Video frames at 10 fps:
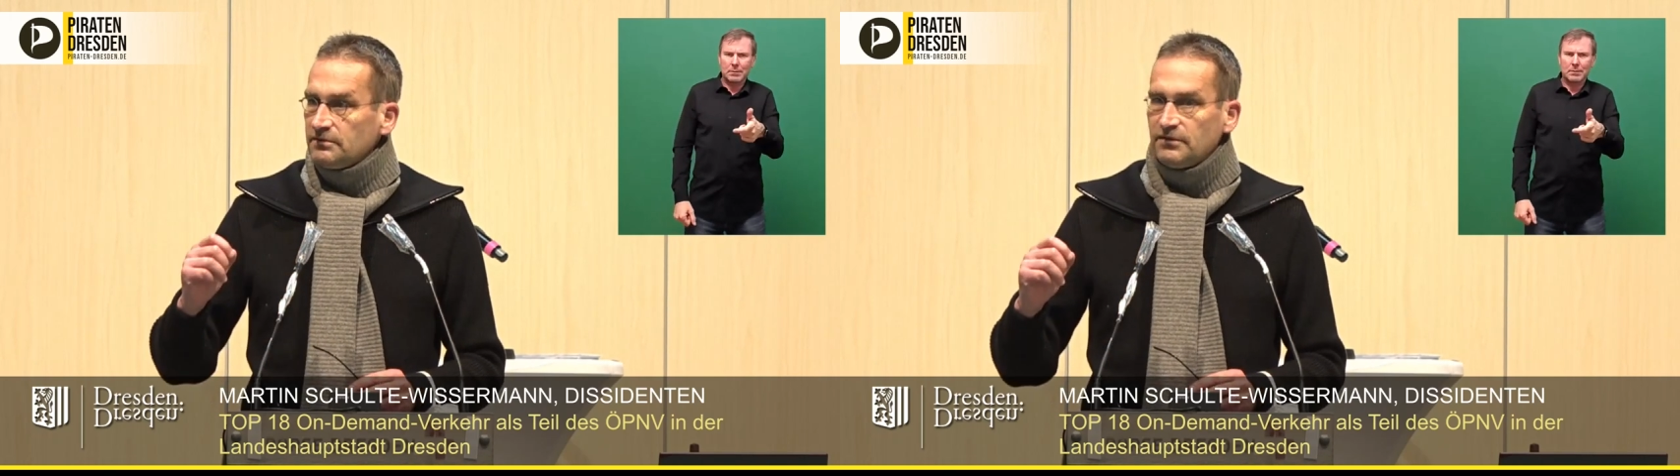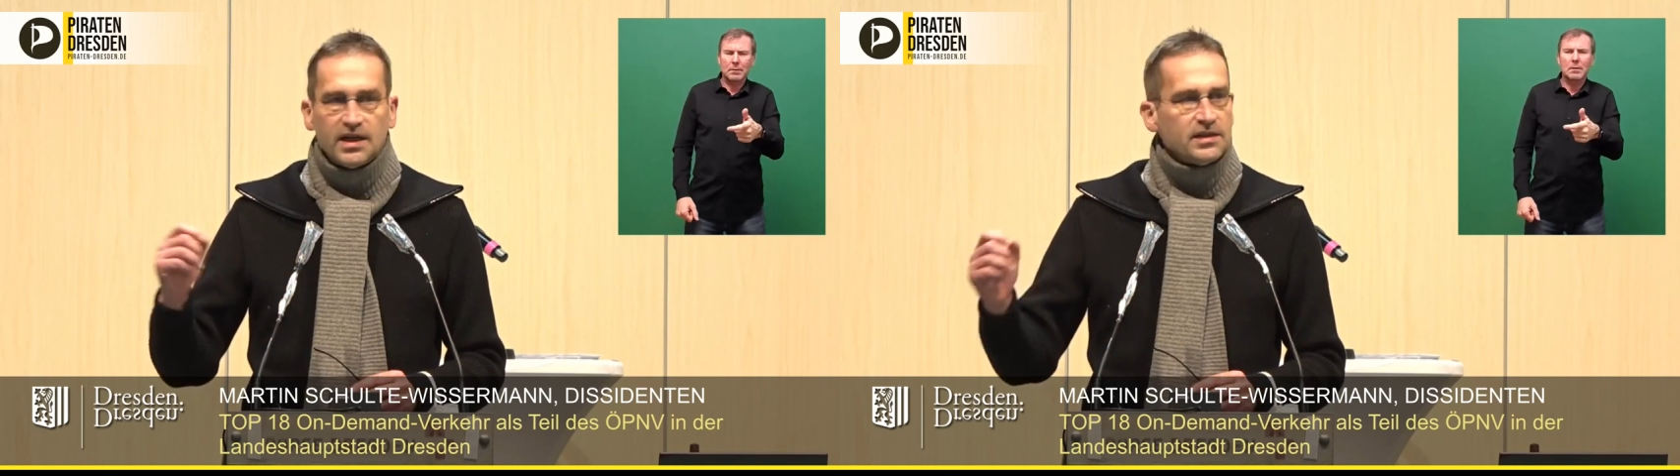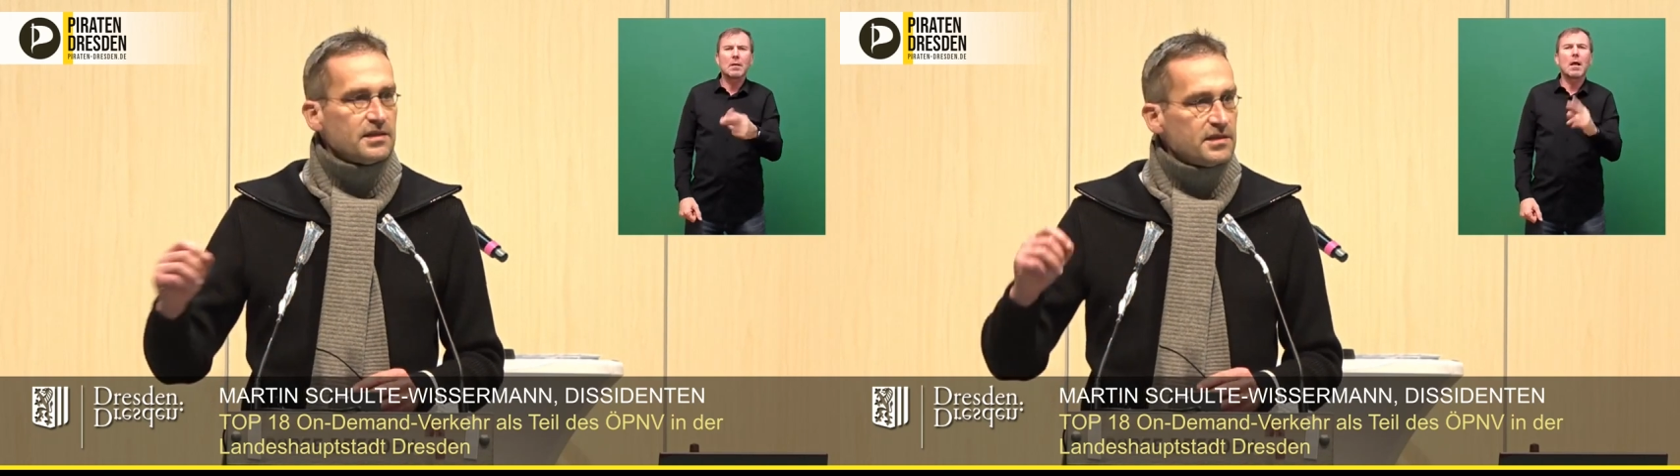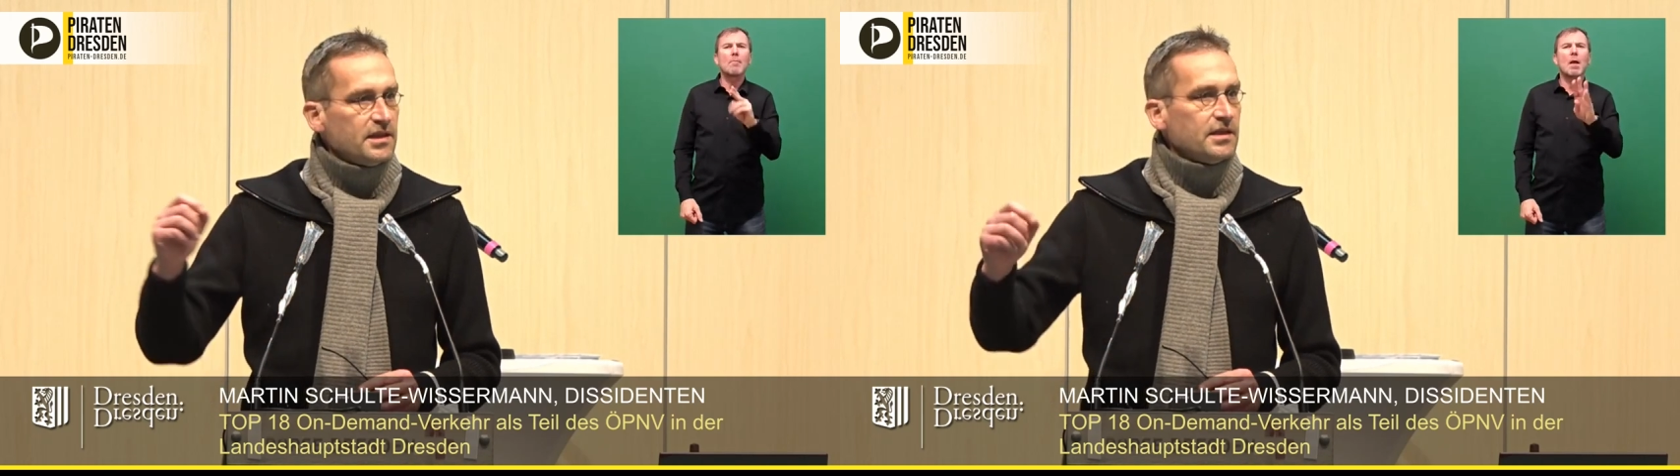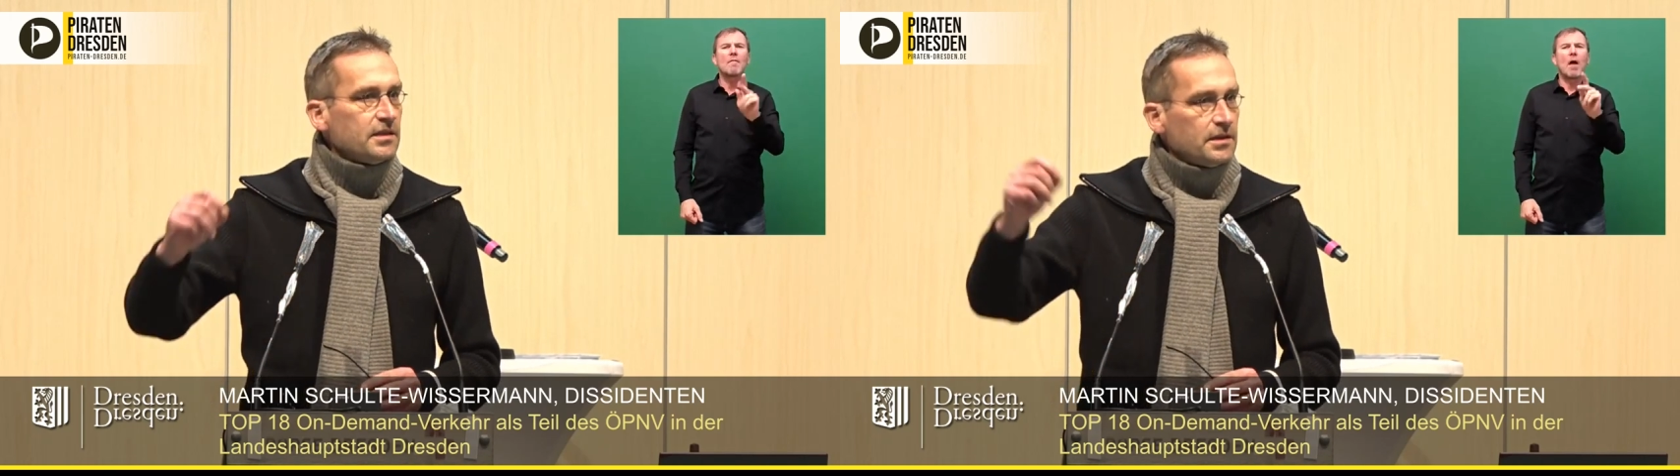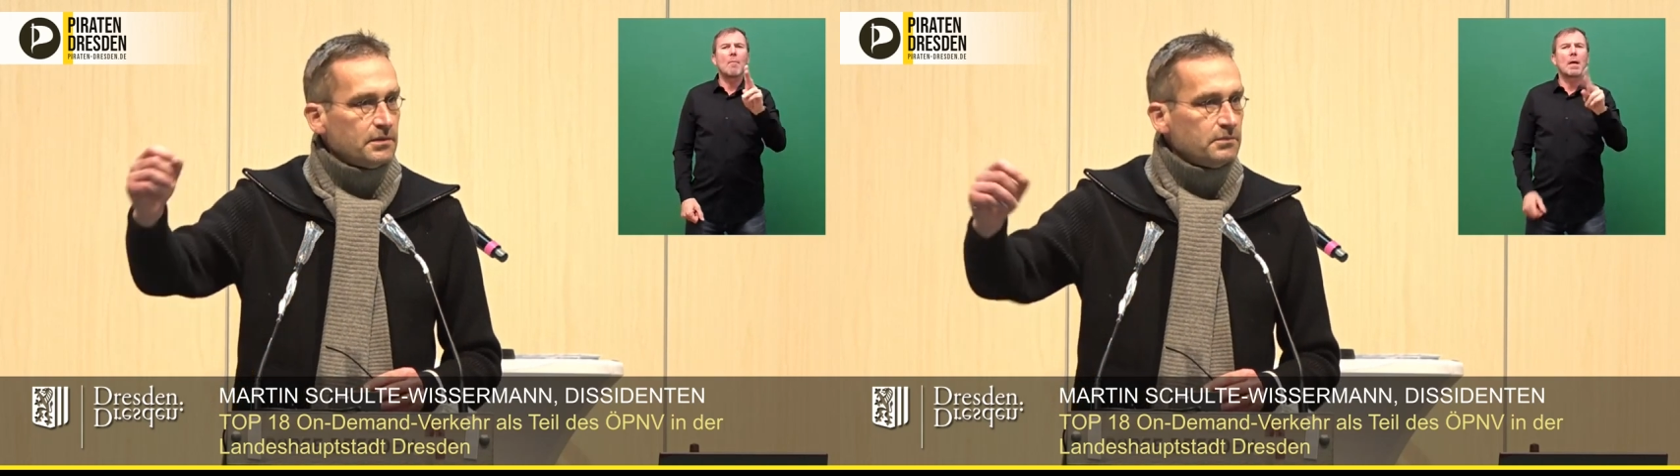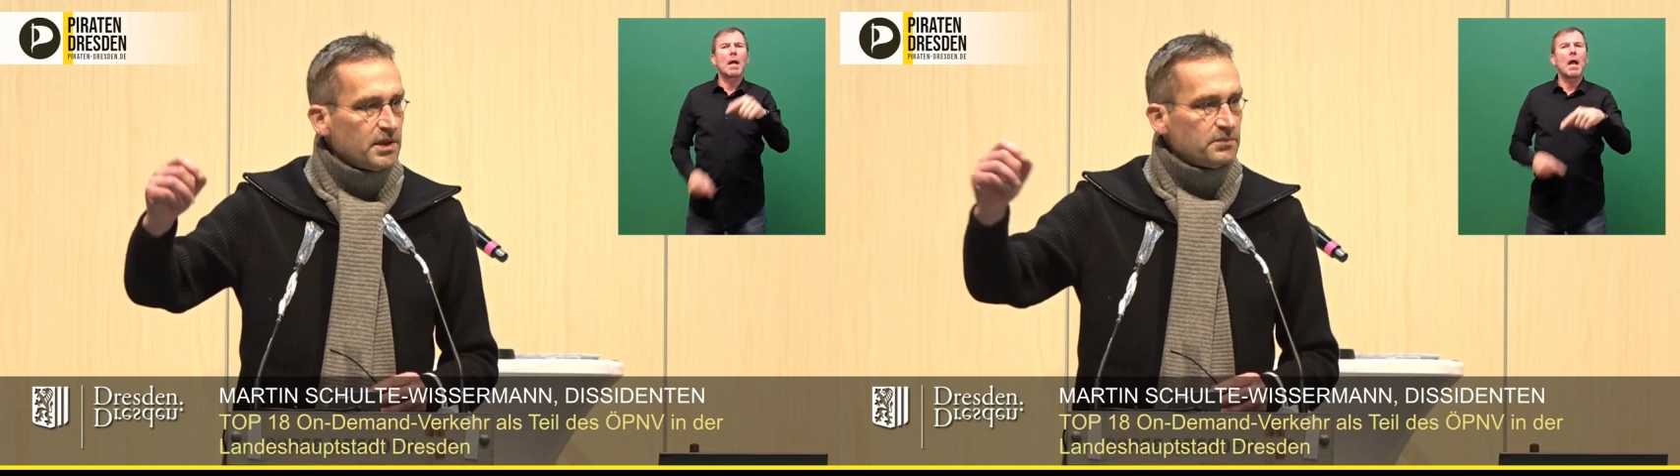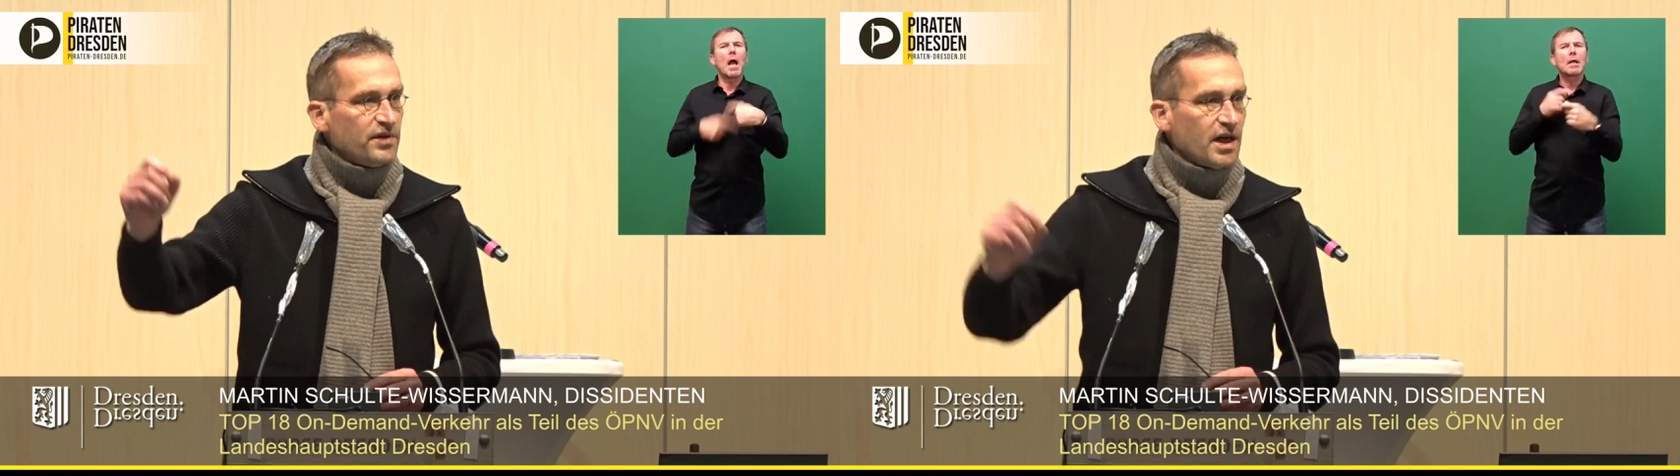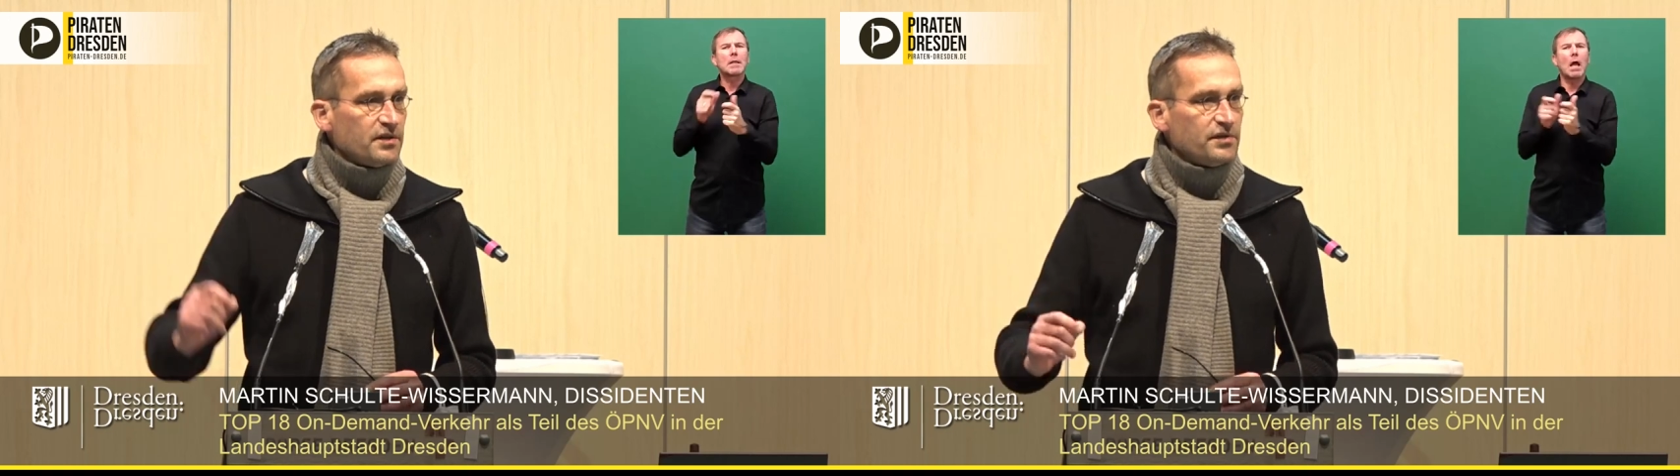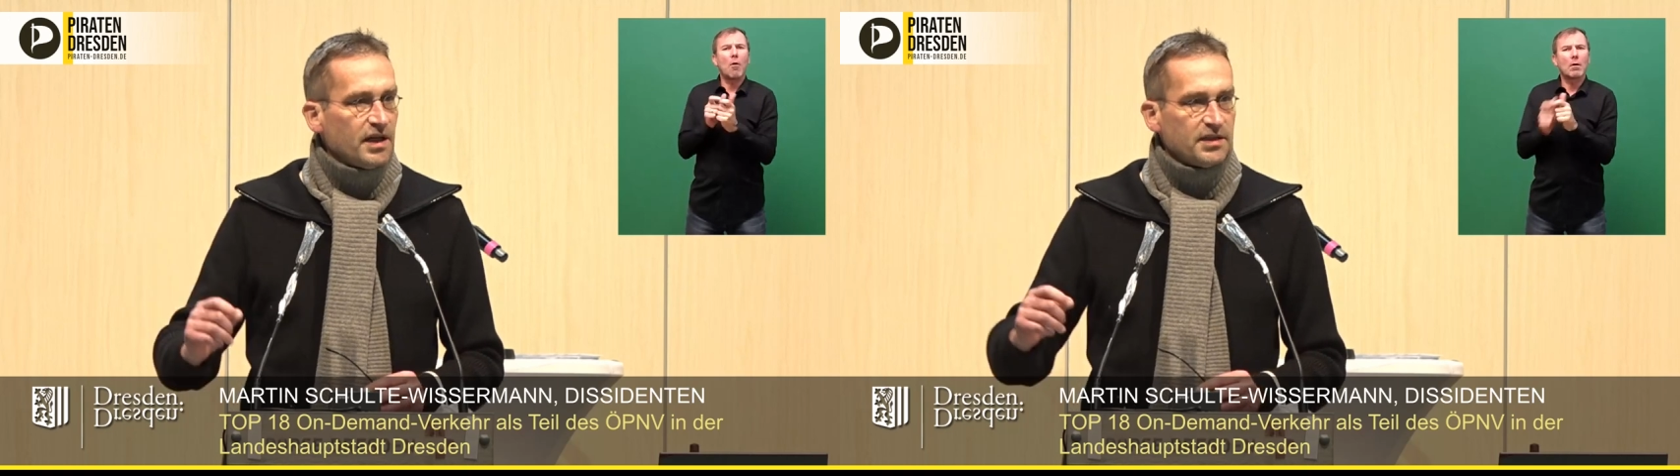weil sie mit dem
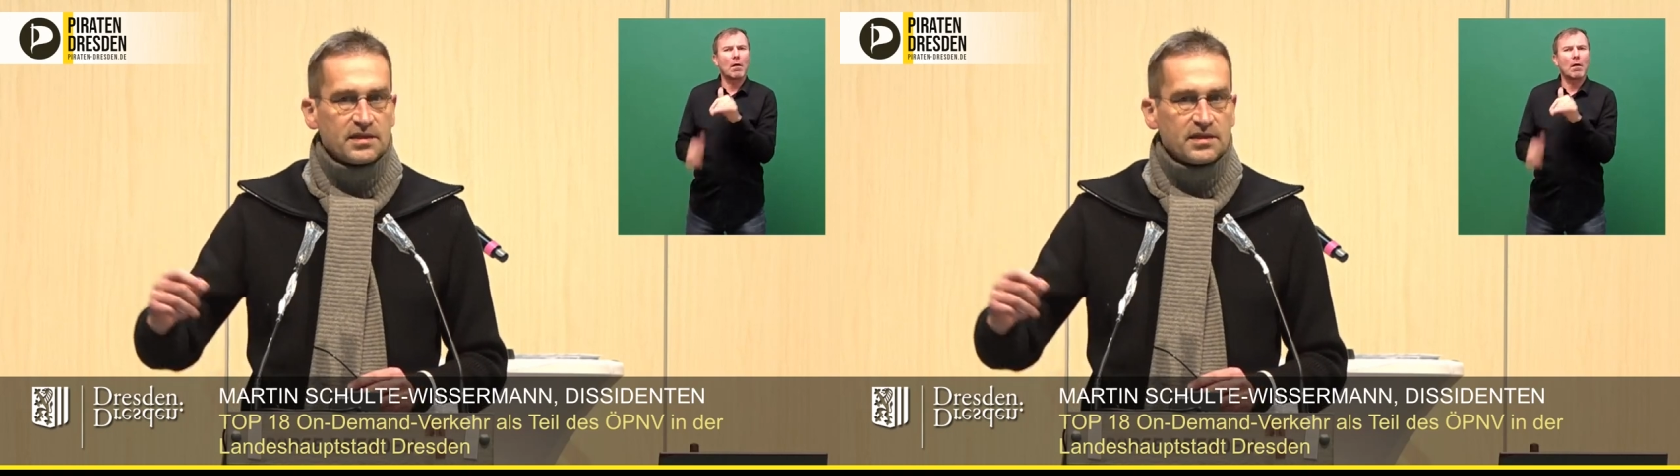Fahrrad fahren.